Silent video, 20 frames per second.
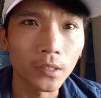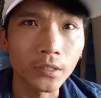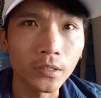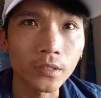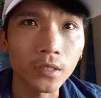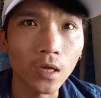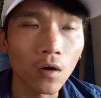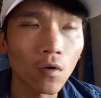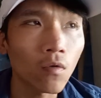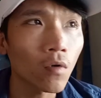
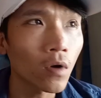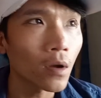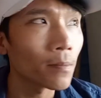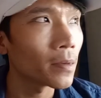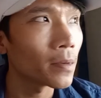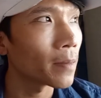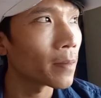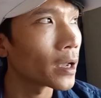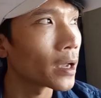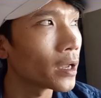16
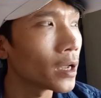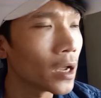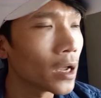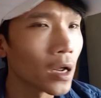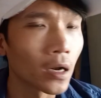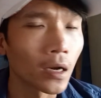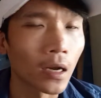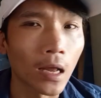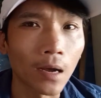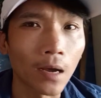mình được
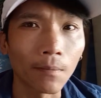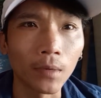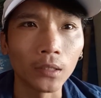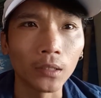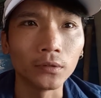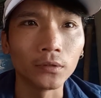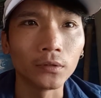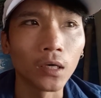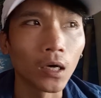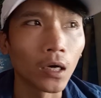là
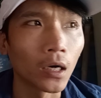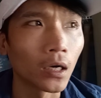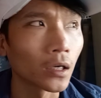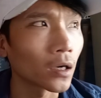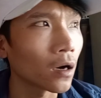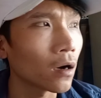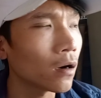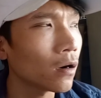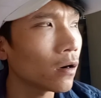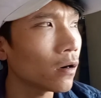mình
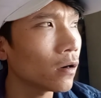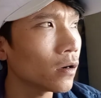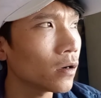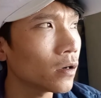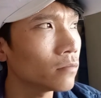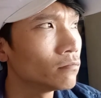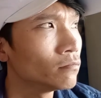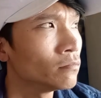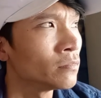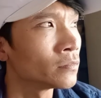ờ,
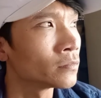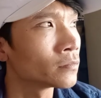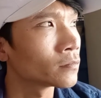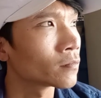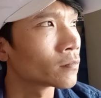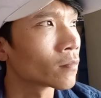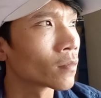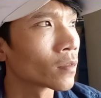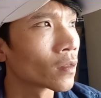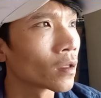có
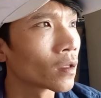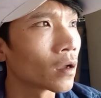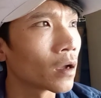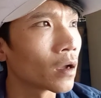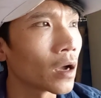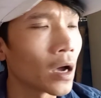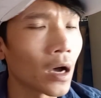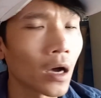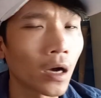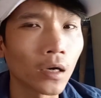
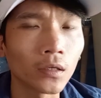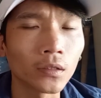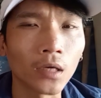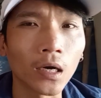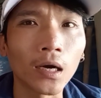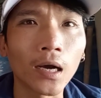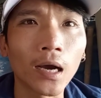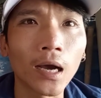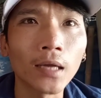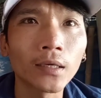
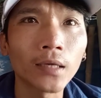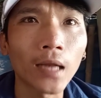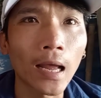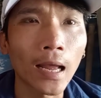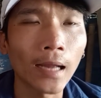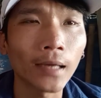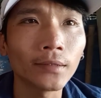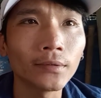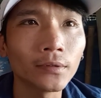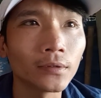uh, gần hết
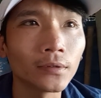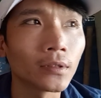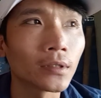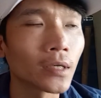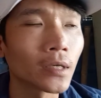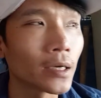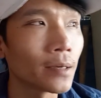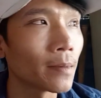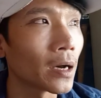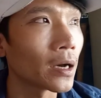án
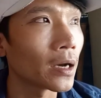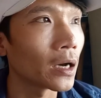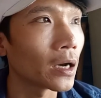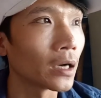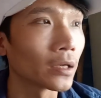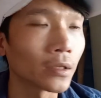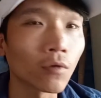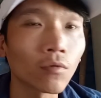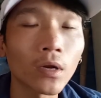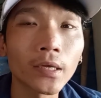khi mà
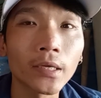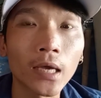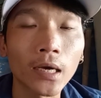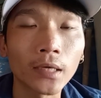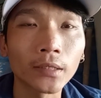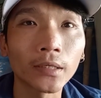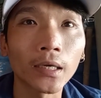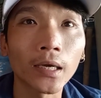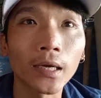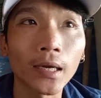ở Tống Đế
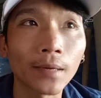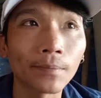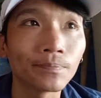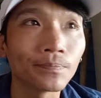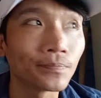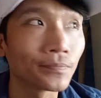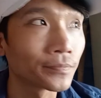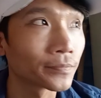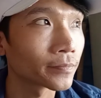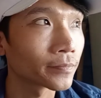Chân nha anh em
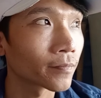